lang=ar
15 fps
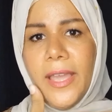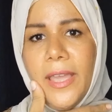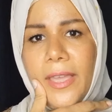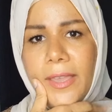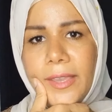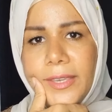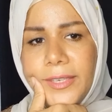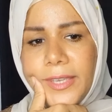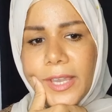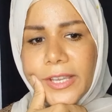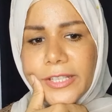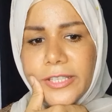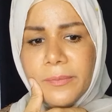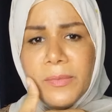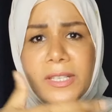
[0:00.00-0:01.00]
حق يا
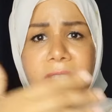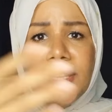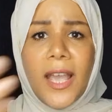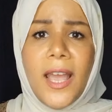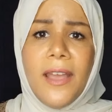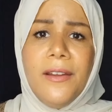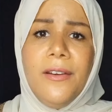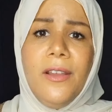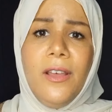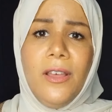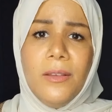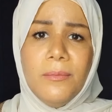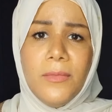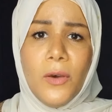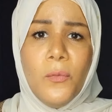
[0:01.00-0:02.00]
اختي بس
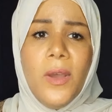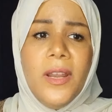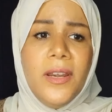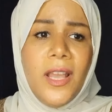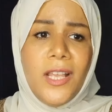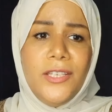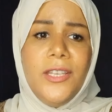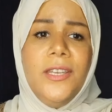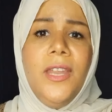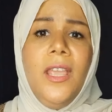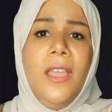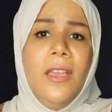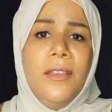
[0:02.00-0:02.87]
حراق واحنا عشان